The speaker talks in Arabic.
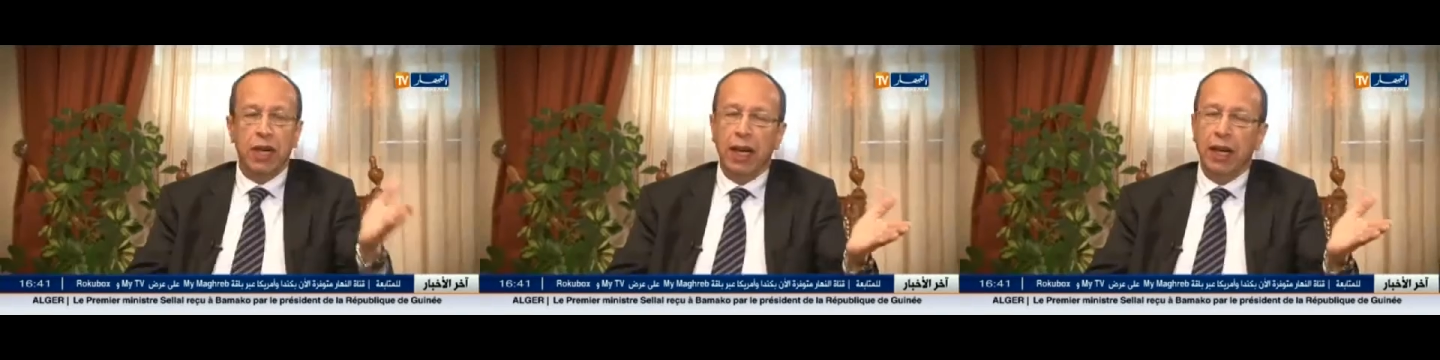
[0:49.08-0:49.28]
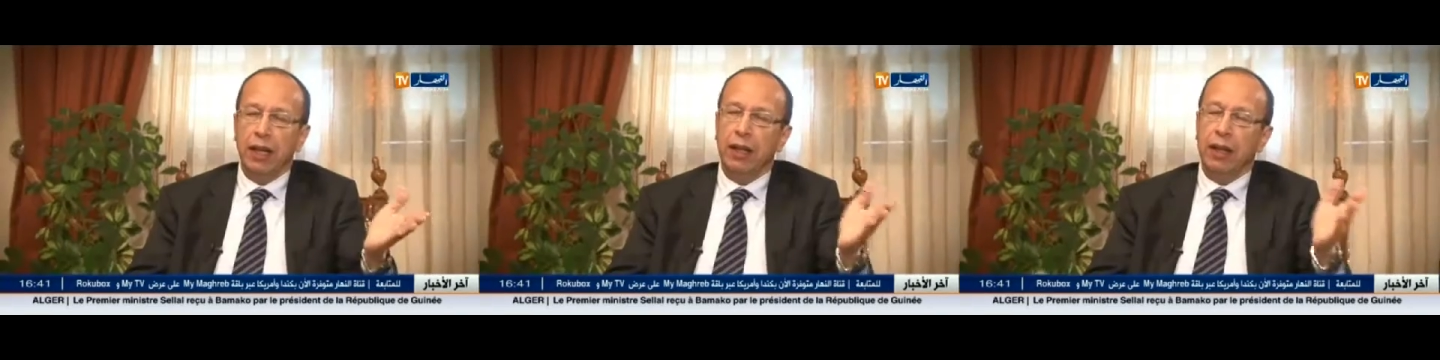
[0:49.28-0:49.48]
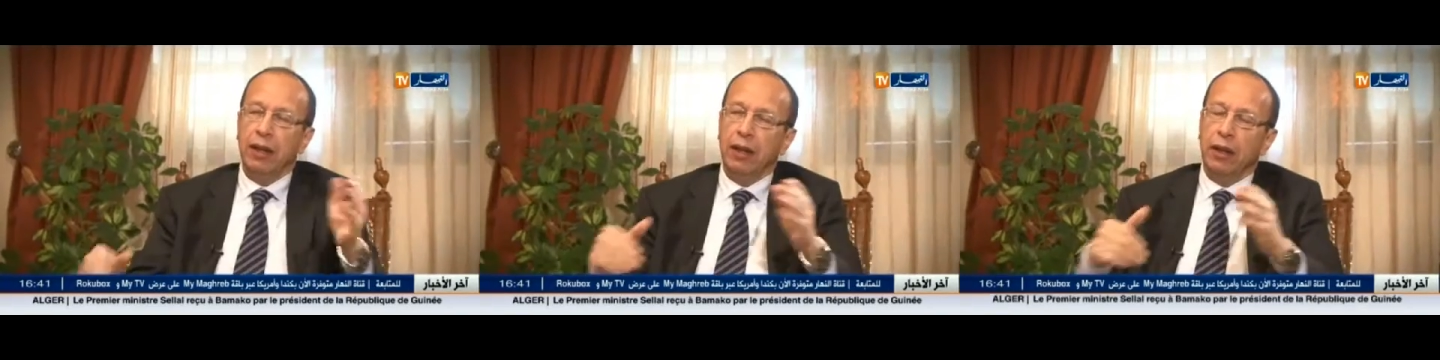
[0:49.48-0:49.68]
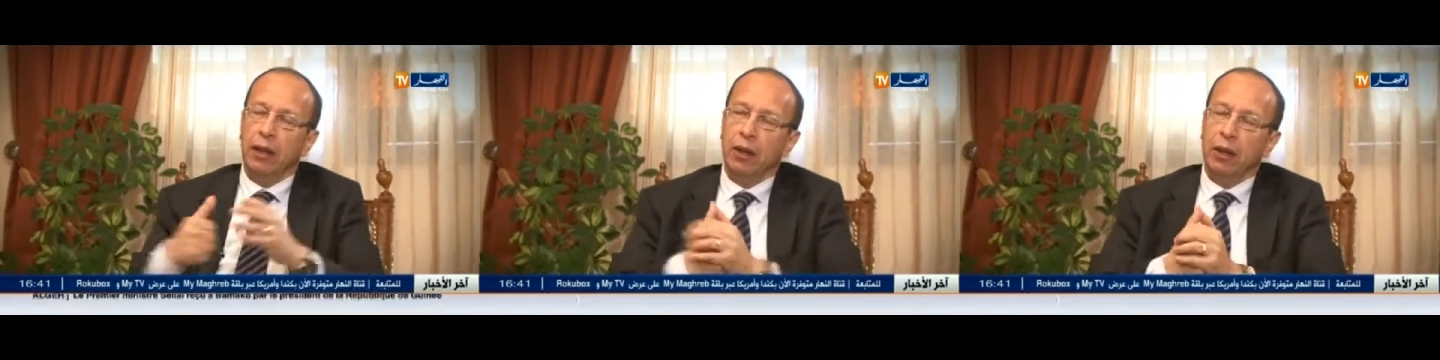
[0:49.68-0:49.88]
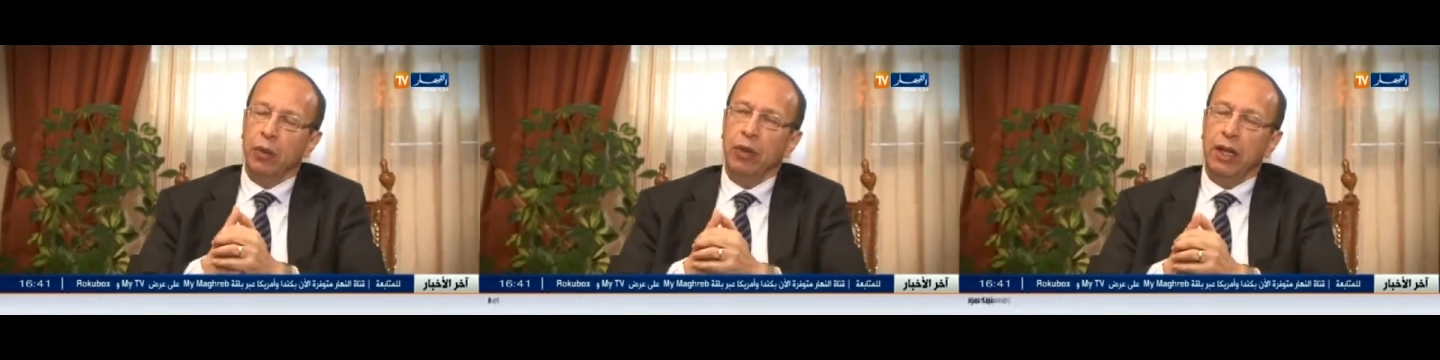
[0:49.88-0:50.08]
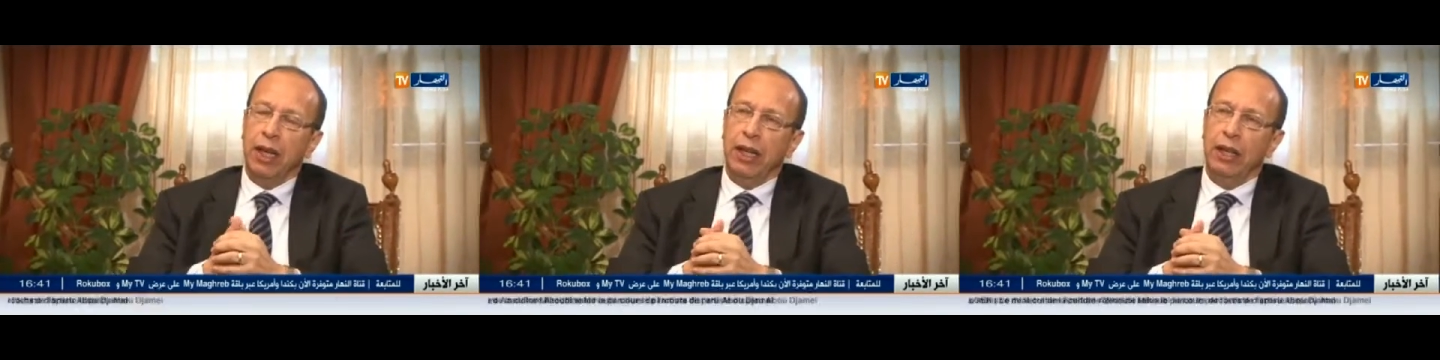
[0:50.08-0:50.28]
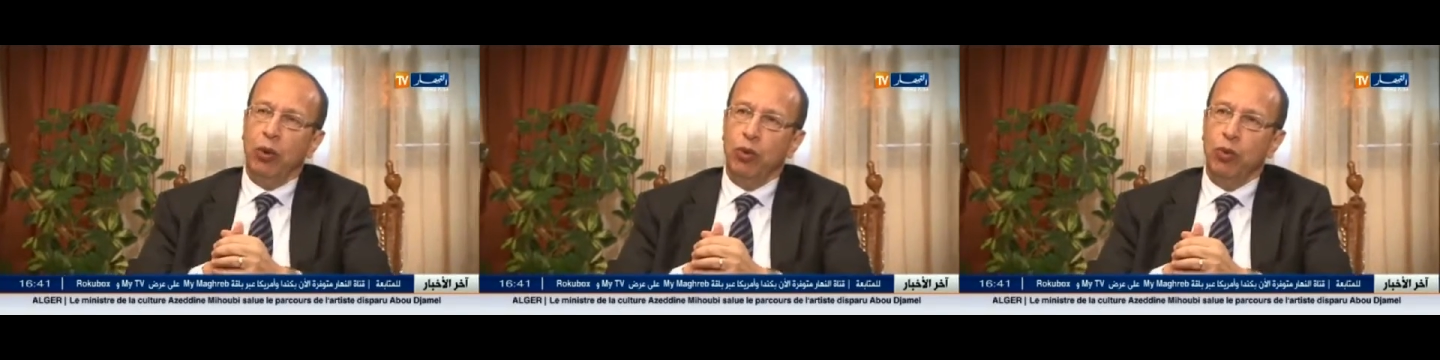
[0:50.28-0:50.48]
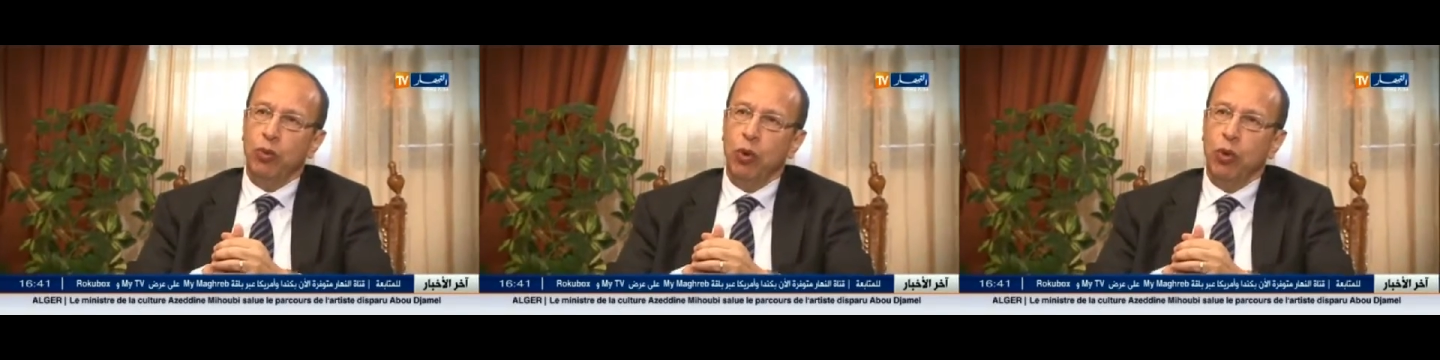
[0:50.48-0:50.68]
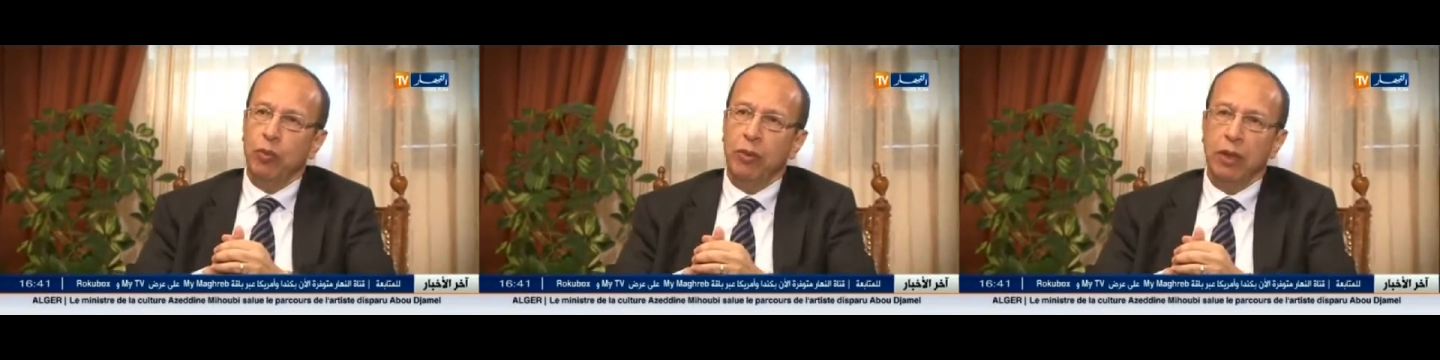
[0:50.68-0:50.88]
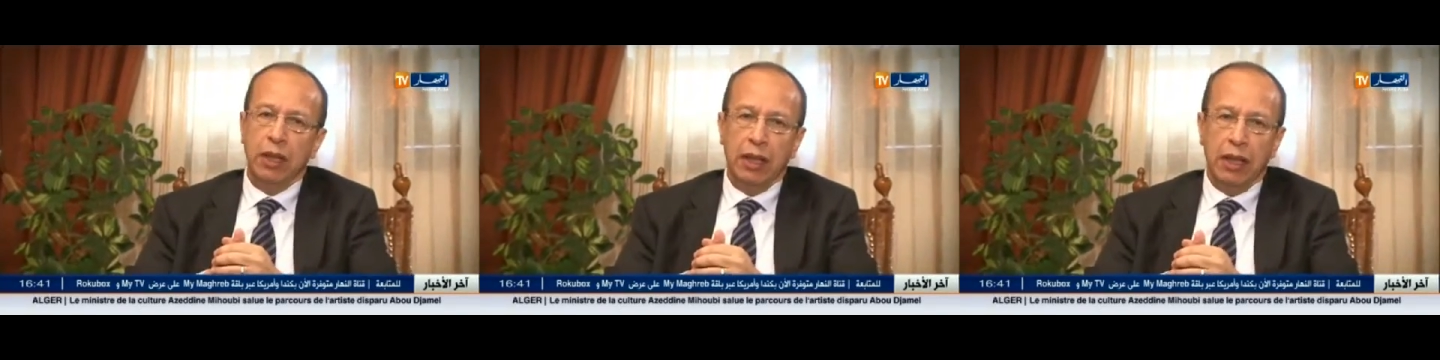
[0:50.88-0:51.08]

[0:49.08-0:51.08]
ونحي ونحي الحبوب